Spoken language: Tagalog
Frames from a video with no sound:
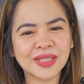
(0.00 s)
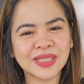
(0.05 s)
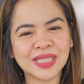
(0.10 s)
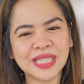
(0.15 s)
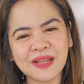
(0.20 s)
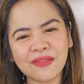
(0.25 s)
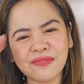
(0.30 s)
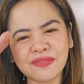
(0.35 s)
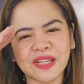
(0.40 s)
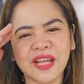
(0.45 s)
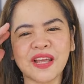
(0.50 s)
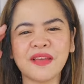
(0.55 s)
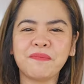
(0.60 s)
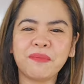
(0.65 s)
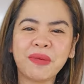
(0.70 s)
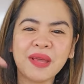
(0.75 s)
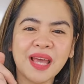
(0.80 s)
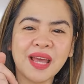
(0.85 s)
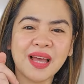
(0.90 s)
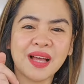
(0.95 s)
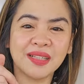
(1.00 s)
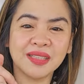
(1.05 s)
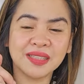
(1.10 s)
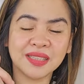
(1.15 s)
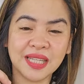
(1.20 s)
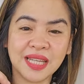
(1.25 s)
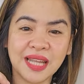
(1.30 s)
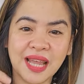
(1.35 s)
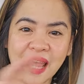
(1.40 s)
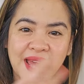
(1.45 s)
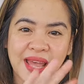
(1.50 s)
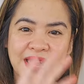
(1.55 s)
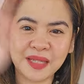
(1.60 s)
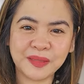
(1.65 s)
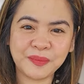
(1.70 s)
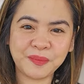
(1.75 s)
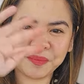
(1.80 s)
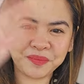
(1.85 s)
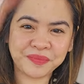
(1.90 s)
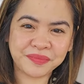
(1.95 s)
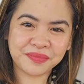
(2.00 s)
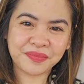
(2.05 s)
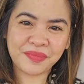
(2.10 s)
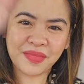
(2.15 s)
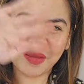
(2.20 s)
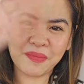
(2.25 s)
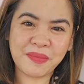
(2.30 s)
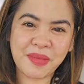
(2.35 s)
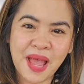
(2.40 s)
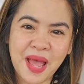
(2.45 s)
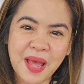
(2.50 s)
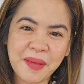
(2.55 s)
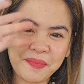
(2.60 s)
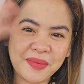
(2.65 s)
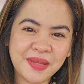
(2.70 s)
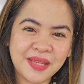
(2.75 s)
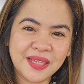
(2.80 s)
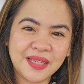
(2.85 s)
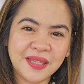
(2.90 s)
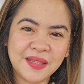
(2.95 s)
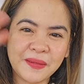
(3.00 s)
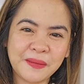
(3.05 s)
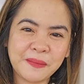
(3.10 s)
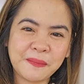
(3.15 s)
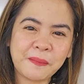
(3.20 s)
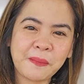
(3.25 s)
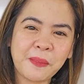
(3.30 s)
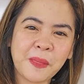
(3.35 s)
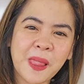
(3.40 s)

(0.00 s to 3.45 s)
Keep safe, be healthy, and happy.